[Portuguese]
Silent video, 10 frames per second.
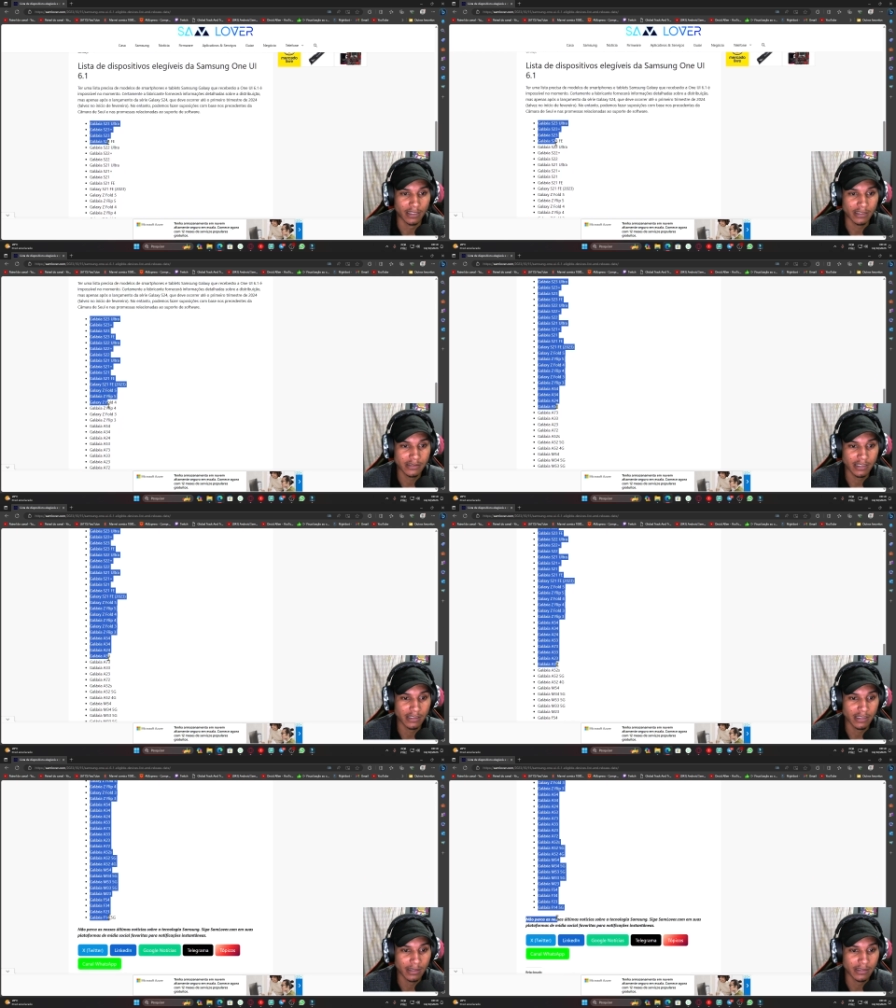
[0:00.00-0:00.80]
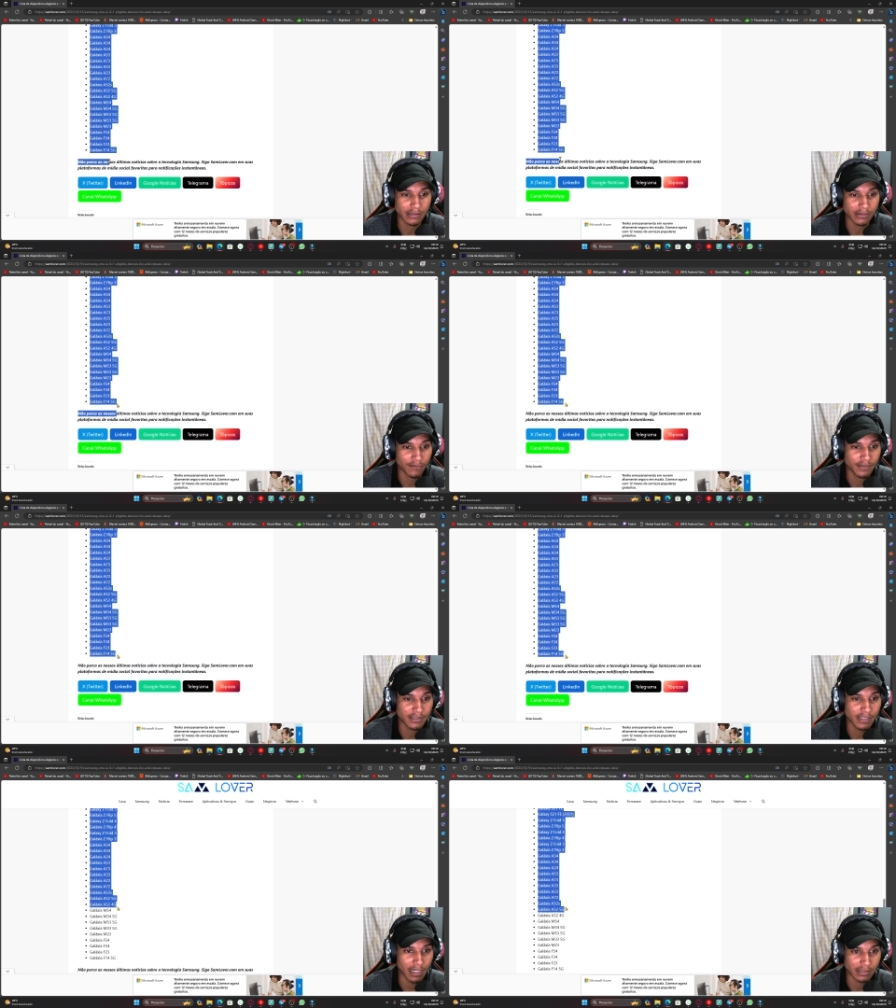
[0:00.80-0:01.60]
Isso daqui da lista são
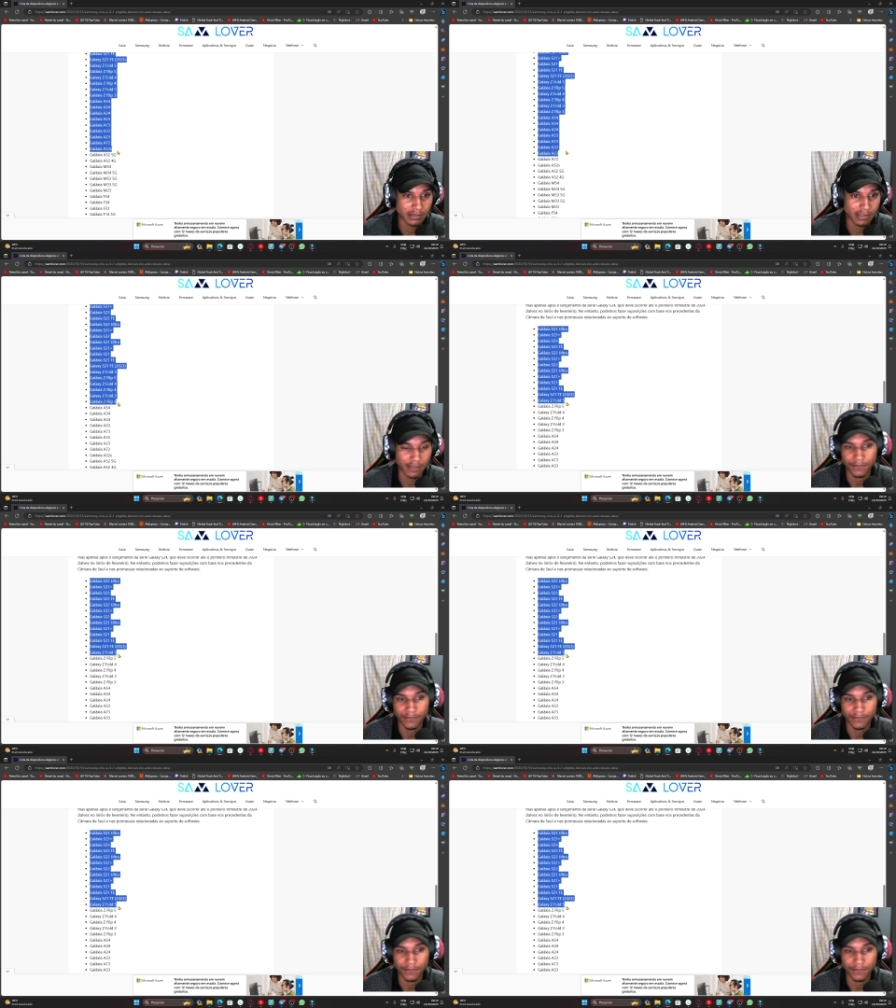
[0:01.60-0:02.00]
oficiais, tá?